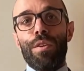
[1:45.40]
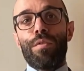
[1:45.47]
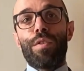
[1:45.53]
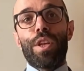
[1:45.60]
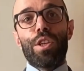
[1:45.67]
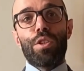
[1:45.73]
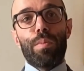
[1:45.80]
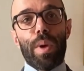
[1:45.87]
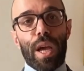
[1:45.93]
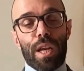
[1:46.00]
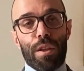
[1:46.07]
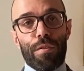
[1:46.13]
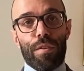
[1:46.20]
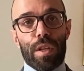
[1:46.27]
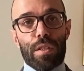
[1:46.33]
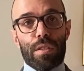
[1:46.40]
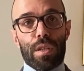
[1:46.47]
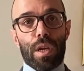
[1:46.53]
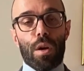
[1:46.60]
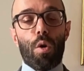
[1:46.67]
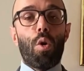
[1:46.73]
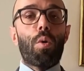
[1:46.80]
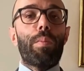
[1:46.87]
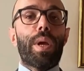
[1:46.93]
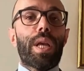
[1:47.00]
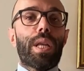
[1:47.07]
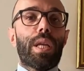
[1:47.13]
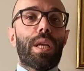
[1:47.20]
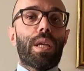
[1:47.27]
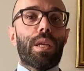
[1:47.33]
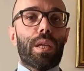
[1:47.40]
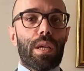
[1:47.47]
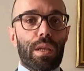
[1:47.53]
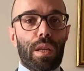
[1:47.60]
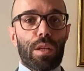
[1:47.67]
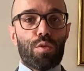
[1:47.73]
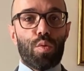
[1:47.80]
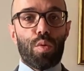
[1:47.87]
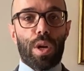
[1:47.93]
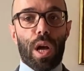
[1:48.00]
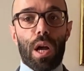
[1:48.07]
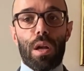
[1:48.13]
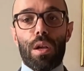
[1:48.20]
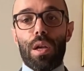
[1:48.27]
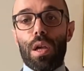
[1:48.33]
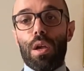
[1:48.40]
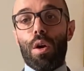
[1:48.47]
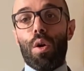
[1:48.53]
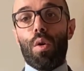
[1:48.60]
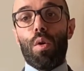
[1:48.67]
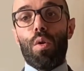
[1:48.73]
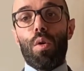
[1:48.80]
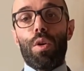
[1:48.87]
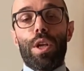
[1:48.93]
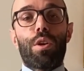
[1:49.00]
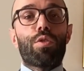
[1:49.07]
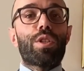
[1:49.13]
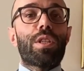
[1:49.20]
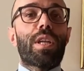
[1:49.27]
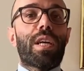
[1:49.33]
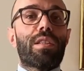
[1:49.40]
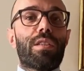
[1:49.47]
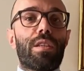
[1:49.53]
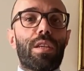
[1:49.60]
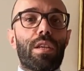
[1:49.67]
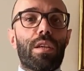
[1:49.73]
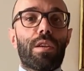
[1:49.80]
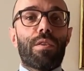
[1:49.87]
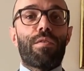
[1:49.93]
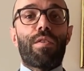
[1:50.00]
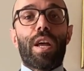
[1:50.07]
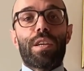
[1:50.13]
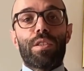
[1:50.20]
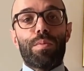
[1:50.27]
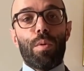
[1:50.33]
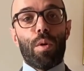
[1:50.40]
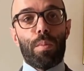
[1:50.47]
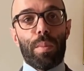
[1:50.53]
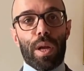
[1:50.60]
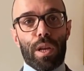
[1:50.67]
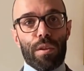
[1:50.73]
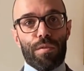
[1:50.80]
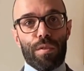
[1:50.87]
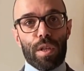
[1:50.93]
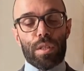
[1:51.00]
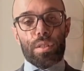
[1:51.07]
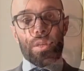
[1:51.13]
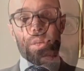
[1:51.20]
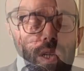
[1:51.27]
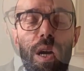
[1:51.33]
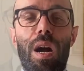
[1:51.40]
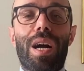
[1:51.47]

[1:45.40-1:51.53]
fringe benefit eh, o beni in natura o i cosiddetti flexible benefit.